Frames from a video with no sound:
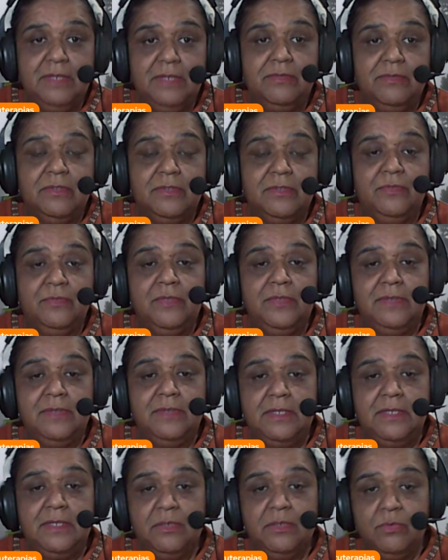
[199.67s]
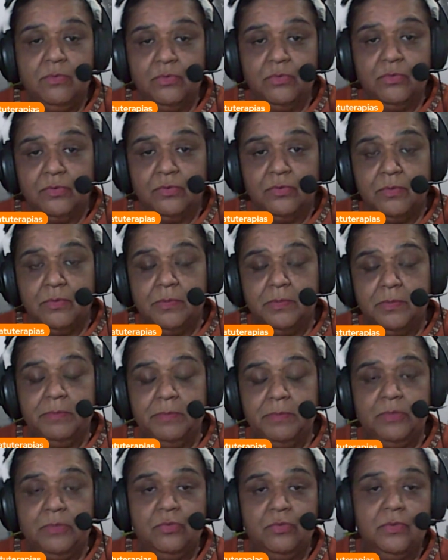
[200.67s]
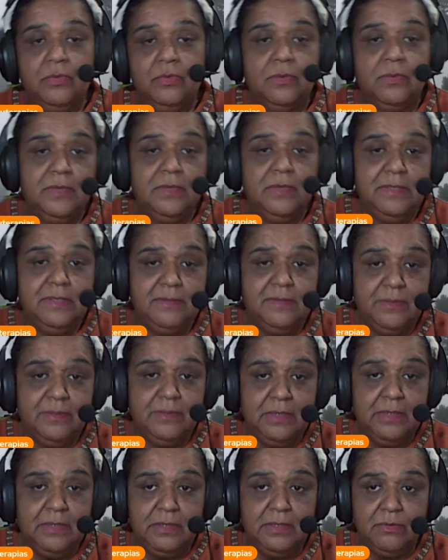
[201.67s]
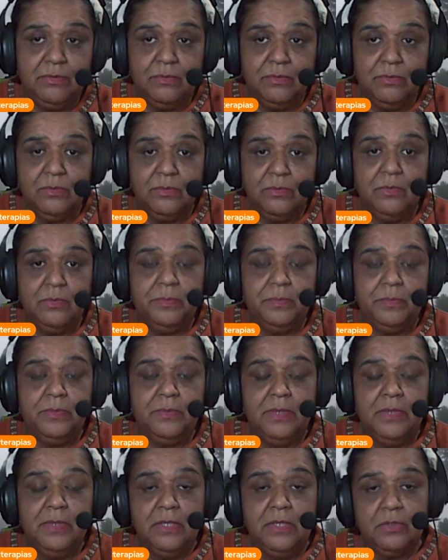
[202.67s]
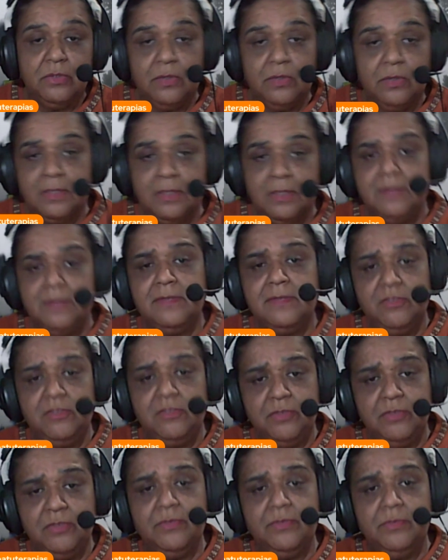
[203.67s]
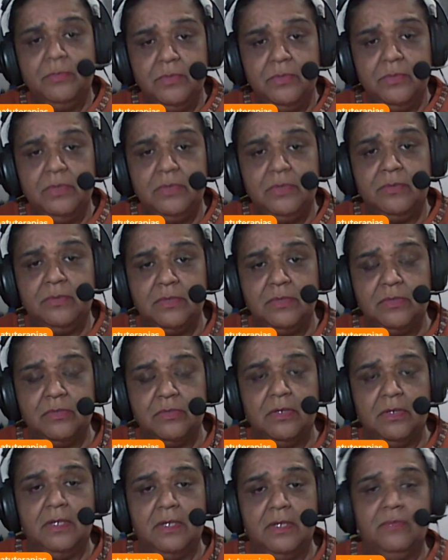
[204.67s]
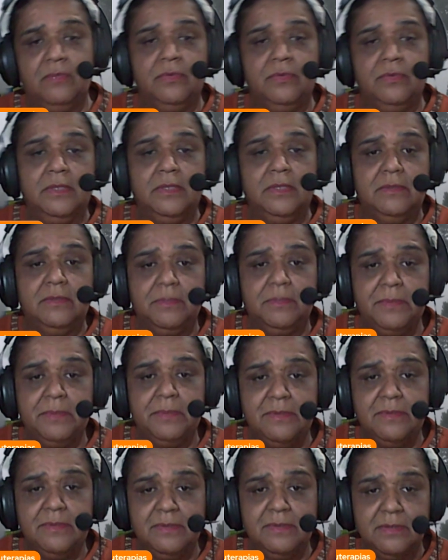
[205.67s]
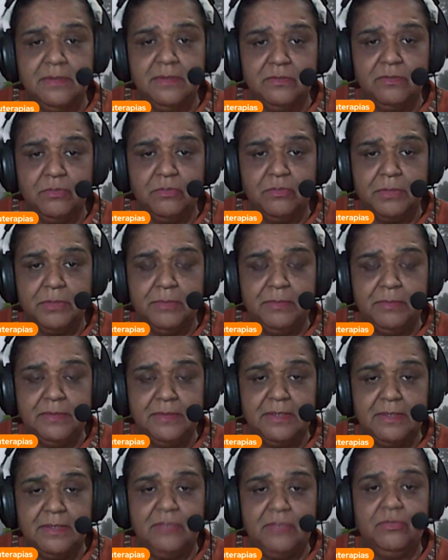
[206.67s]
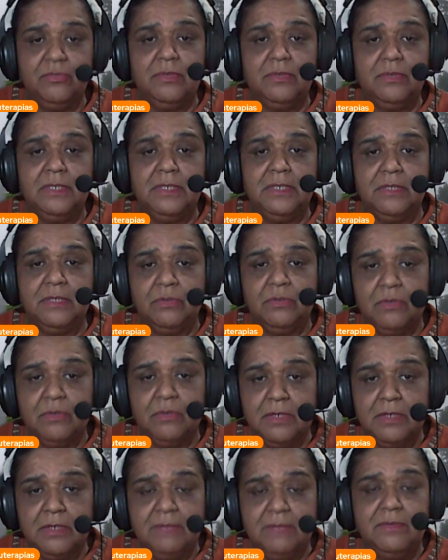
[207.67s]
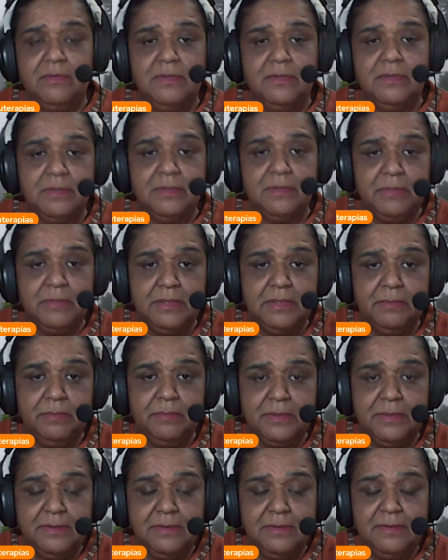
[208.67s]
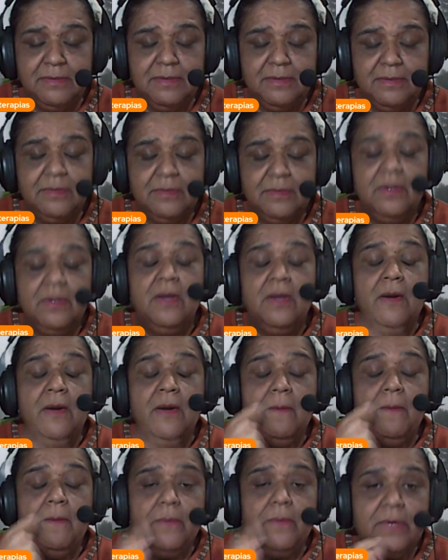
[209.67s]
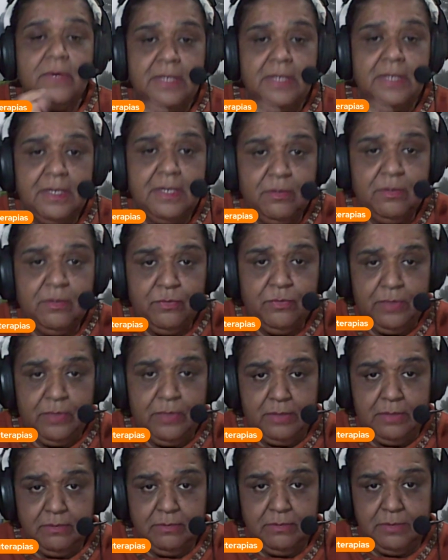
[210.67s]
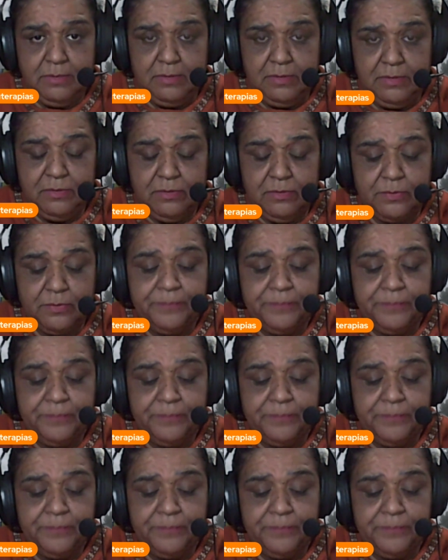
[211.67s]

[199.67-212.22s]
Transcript: Você fez ali curso com uma pessoa, conheceu ali no grupo, troca, incentivo muito isso. Olha, fulano está precisando de uma mesa radiônica, troca, você também está precisando. Por que que eu falo isso?